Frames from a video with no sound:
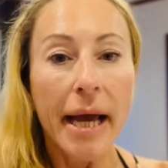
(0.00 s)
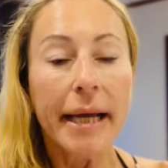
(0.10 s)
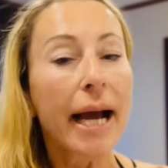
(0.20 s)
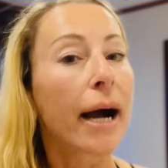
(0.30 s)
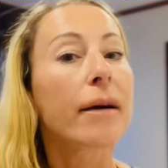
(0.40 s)

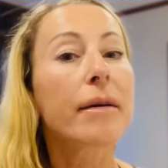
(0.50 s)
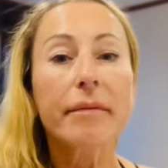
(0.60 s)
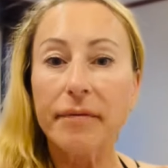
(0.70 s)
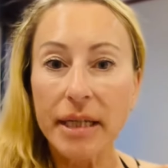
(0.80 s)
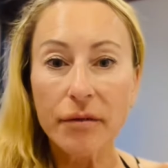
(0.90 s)
Ja,
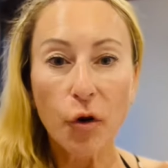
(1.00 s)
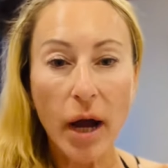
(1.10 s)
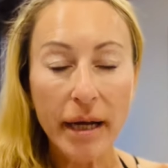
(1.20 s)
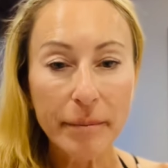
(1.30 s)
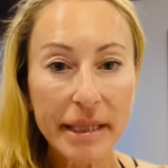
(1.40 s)
viele
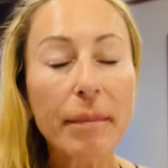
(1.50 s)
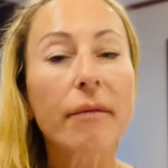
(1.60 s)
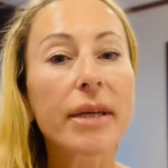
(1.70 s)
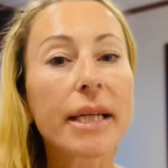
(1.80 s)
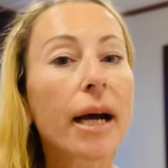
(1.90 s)
fragen mich
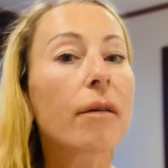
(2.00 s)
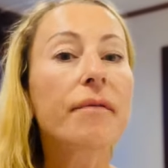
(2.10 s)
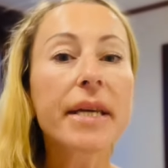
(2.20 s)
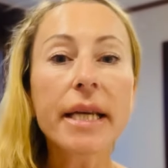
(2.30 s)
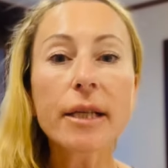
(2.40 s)
immer wieder,
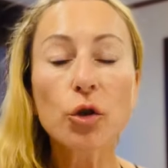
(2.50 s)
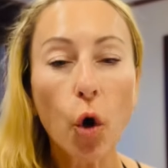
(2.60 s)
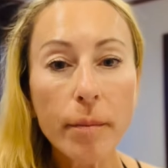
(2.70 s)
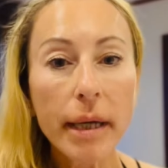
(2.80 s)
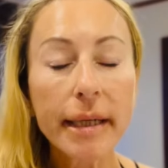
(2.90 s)
wie
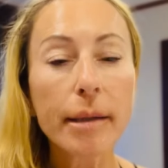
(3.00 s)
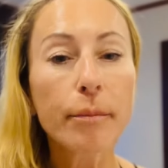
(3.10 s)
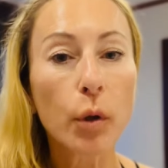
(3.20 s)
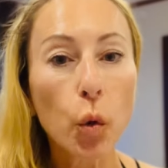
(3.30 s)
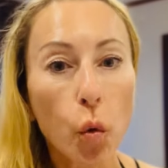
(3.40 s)
soll man denn
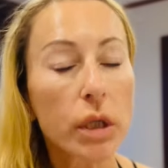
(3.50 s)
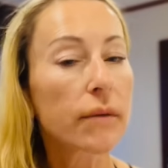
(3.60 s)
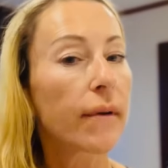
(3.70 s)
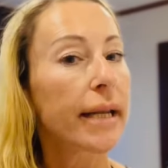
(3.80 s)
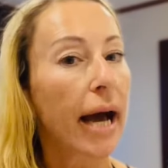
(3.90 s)

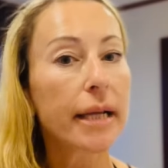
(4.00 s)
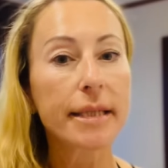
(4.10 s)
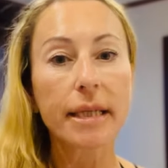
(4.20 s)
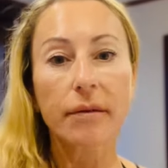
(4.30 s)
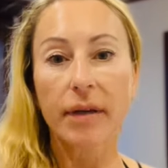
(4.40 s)
bloß, wenn alle
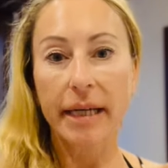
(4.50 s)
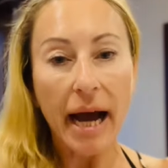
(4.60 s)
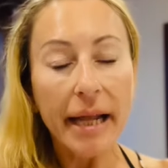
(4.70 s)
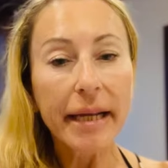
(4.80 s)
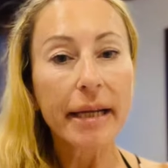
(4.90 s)
sich
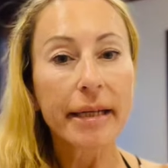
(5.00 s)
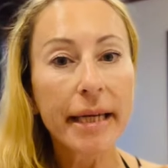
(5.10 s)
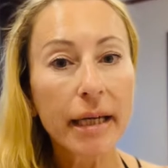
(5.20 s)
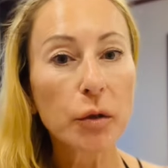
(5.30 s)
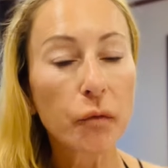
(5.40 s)
vegan
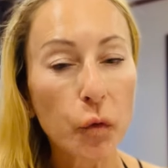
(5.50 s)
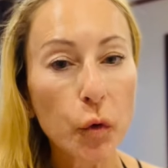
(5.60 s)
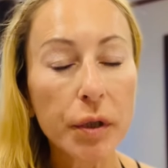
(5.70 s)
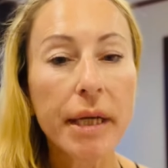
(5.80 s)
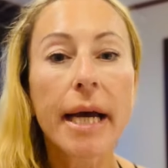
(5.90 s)
ernähren
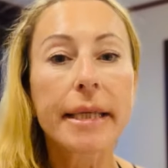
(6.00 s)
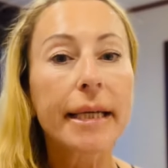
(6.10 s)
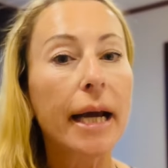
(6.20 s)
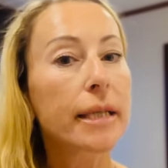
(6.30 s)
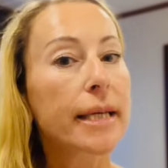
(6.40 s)
würden, die
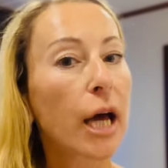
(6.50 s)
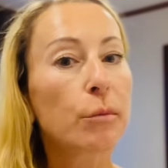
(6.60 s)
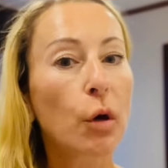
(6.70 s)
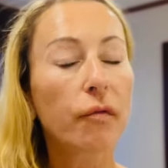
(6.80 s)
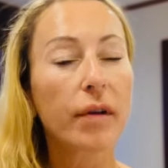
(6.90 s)
ganze
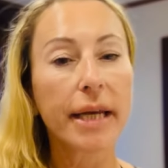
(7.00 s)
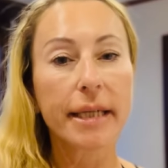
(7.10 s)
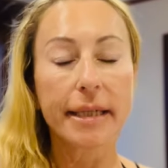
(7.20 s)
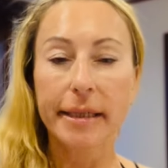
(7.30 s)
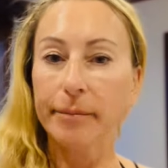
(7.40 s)

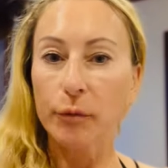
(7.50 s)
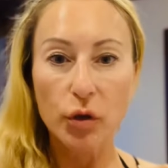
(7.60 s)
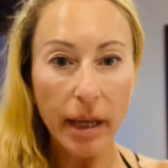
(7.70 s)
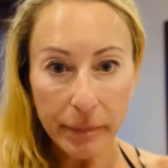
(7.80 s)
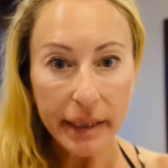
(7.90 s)
Anbaufläche ähm,
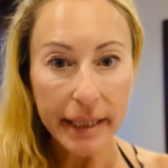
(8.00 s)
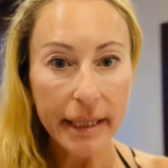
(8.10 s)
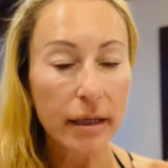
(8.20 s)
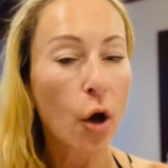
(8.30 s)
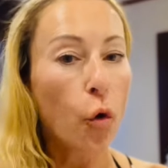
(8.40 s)

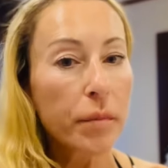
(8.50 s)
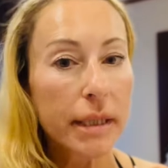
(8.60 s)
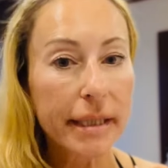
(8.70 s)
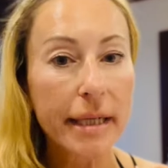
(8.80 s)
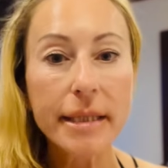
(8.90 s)
zusammenkriegen, um
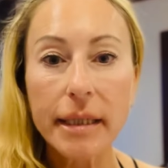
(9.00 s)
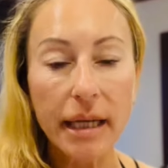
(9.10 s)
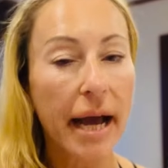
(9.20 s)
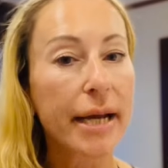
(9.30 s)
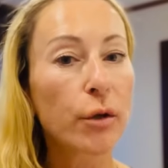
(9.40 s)
das ganze
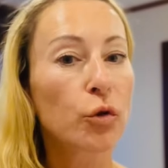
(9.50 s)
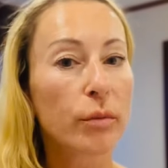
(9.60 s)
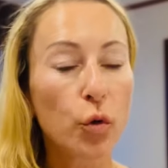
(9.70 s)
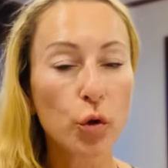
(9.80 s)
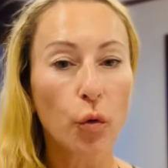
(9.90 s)
Getreide und
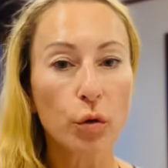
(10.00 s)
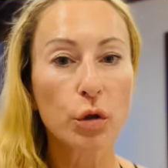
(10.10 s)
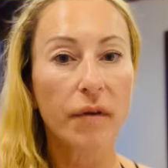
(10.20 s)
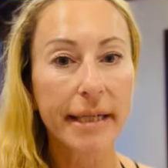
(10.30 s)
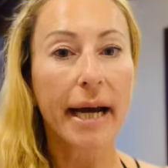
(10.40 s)
Gemüse und
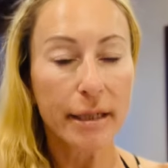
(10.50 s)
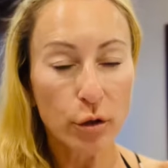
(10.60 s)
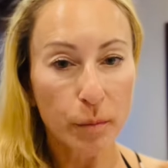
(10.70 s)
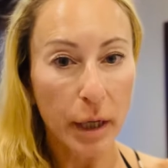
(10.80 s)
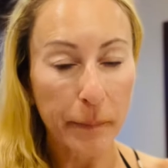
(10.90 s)
so weiter
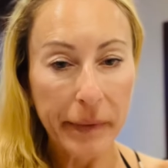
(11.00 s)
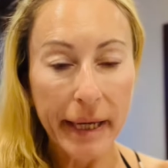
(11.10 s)
anzubauen.